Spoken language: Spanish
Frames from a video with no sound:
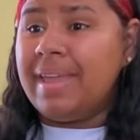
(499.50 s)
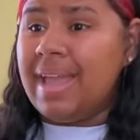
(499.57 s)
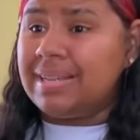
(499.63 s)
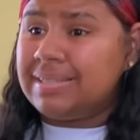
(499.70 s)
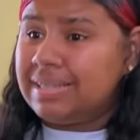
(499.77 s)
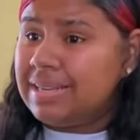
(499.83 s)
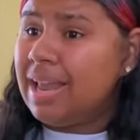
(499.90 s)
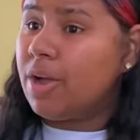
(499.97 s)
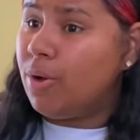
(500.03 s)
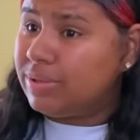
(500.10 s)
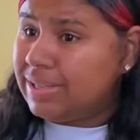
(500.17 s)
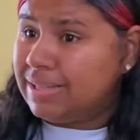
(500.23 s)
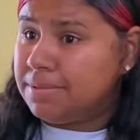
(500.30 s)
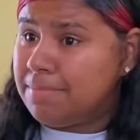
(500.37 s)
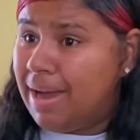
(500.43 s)
de que haces las
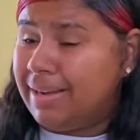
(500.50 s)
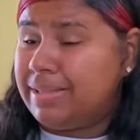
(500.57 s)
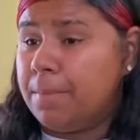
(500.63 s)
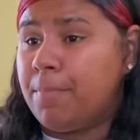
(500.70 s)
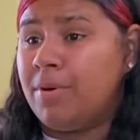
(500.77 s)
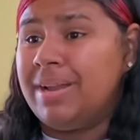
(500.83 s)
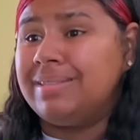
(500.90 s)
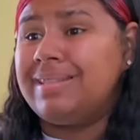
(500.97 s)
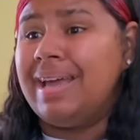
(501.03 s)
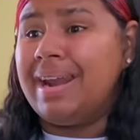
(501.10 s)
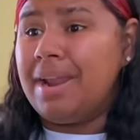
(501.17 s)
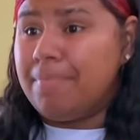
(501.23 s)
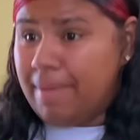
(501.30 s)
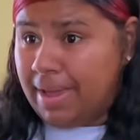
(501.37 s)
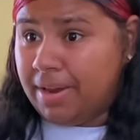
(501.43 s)
cosas mal, te pones de
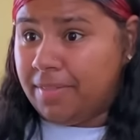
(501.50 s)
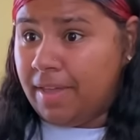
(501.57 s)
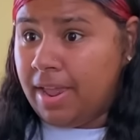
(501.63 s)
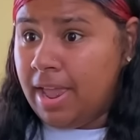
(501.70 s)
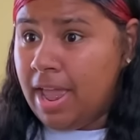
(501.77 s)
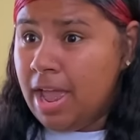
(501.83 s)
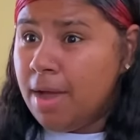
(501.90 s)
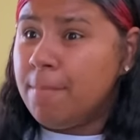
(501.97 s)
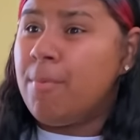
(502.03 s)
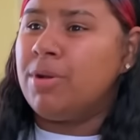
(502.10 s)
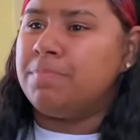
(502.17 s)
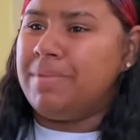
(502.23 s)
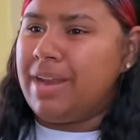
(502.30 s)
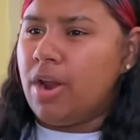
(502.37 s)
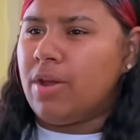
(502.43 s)
reverde,
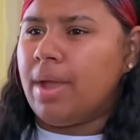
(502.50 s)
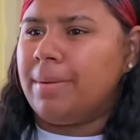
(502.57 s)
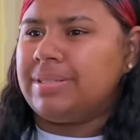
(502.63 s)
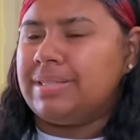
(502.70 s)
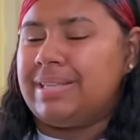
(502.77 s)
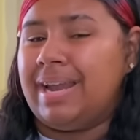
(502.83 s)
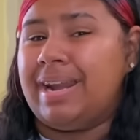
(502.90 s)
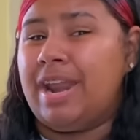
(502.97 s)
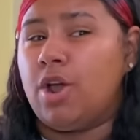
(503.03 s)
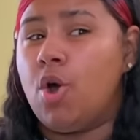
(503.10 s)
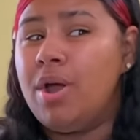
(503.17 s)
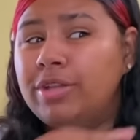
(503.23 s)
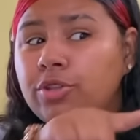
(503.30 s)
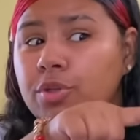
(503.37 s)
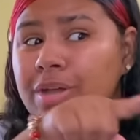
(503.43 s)
pues mira lo que vas a hacer.
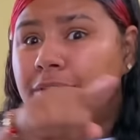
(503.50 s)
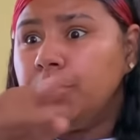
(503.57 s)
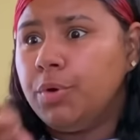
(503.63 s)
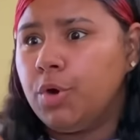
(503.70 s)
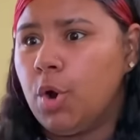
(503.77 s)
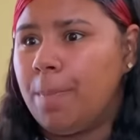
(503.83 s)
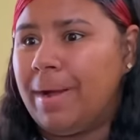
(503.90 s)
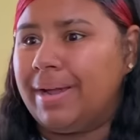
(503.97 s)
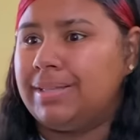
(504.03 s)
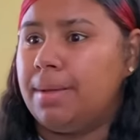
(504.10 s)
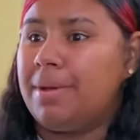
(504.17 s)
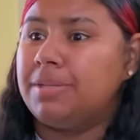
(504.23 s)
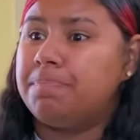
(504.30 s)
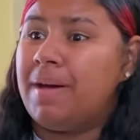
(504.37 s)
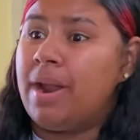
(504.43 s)
Recoge toda tu ropa que te
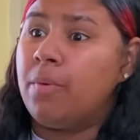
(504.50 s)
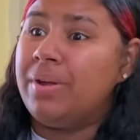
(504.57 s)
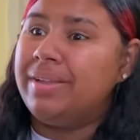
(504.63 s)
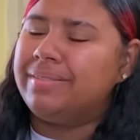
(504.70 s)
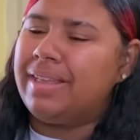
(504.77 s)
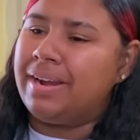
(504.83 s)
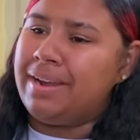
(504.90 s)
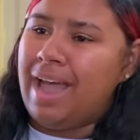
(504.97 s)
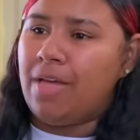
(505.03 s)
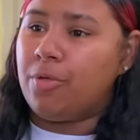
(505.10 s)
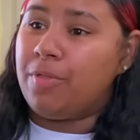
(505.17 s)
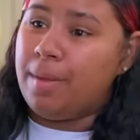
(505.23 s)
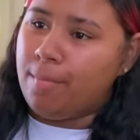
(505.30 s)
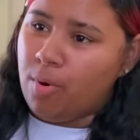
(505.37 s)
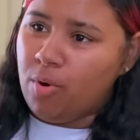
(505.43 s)
vas para un
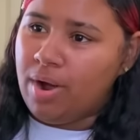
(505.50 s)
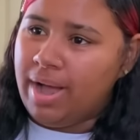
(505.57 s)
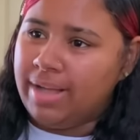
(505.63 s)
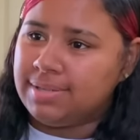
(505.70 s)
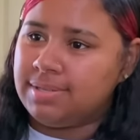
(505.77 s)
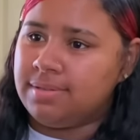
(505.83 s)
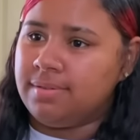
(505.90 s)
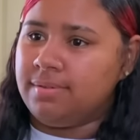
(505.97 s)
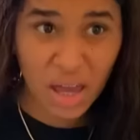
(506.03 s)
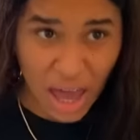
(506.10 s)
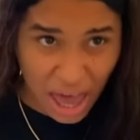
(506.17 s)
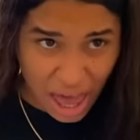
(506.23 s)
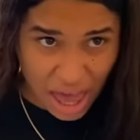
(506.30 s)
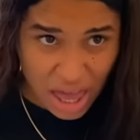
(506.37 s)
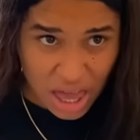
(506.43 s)
internado de monjas.
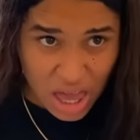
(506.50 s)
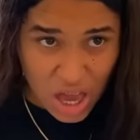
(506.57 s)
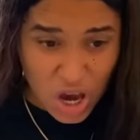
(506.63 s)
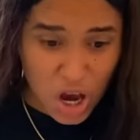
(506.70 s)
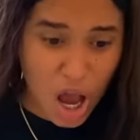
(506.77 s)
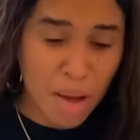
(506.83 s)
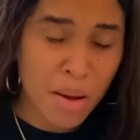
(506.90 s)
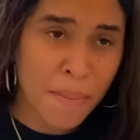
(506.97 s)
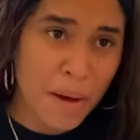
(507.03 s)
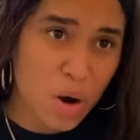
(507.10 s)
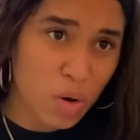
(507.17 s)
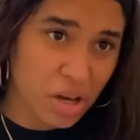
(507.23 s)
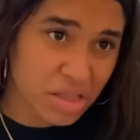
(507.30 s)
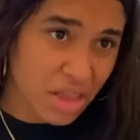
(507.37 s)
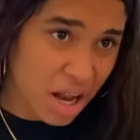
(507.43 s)
¿Qué? Todo
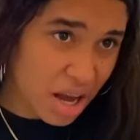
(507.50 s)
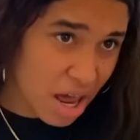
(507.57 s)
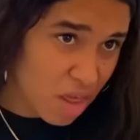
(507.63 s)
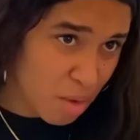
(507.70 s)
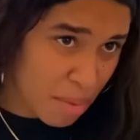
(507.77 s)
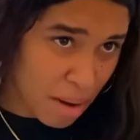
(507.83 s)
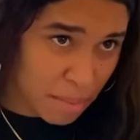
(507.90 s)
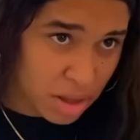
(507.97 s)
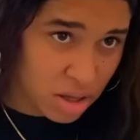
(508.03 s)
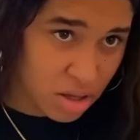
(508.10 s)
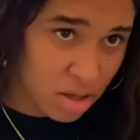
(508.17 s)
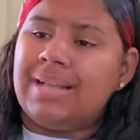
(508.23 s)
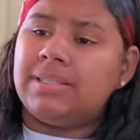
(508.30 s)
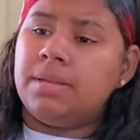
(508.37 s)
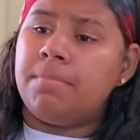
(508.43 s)
para un internado, mami.
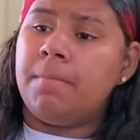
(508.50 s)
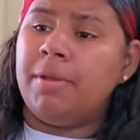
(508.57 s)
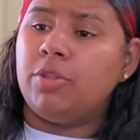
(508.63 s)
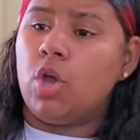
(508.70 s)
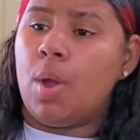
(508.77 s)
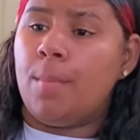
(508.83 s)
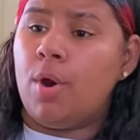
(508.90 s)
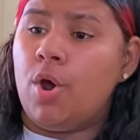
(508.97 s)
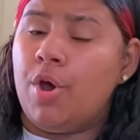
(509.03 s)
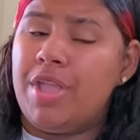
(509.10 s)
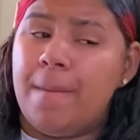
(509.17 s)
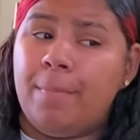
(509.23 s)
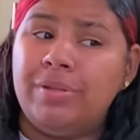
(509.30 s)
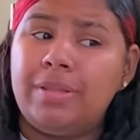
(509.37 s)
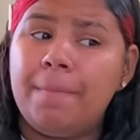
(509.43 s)
Así mimito como lo
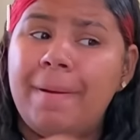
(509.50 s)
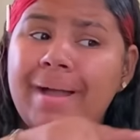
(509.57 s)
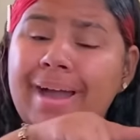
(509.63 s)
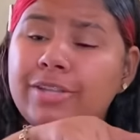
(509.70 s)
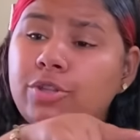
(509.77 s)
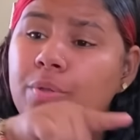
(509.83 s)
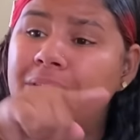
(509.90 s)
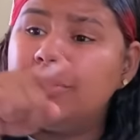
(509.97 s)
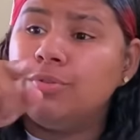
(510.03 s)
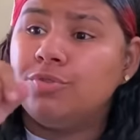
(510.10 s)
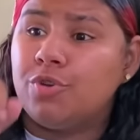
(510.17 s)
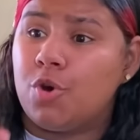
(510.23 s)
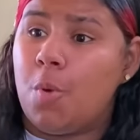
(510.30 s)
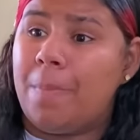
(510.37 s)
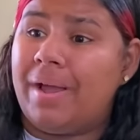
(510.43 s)
oye, ponte para acá todas
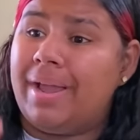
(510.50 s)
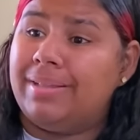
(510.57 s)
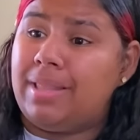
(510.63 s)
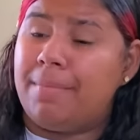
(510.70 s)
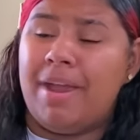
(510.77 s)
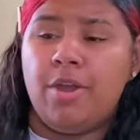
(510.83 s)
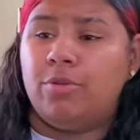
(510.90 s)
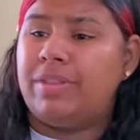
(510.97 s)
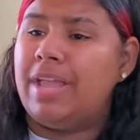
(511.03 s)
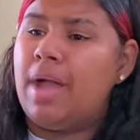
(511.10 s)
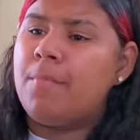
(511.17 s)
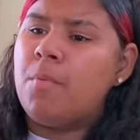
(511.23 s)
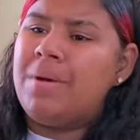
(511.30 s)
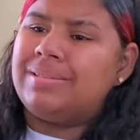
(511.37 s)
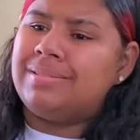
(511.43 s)
tus ropas que te va y no
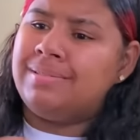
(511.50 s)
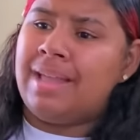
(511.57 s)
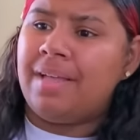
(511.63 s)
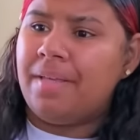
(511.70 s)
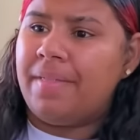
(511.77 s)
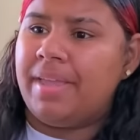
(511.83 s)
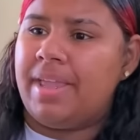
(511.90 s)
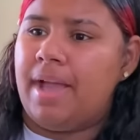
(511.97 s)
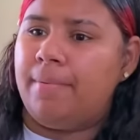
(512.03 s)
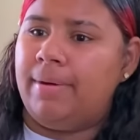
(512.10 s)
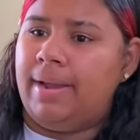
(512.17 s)
tengamos más nada de qué